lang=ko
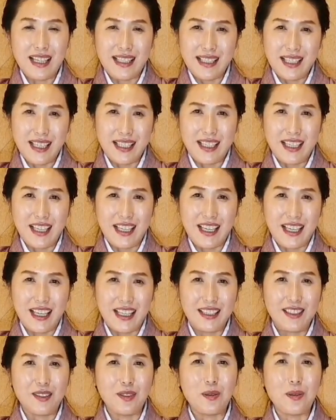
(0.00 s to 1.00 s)

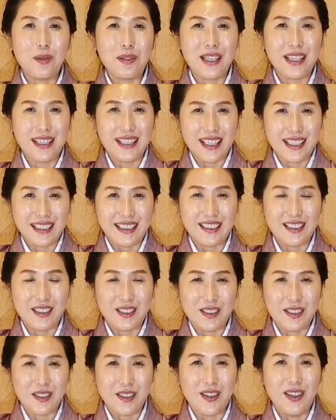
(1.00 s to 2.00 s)
잣자리에 들어오게
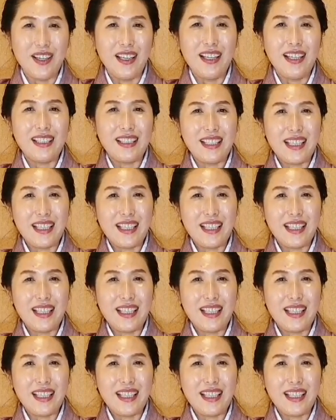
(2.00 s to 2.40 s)
되는 거죠.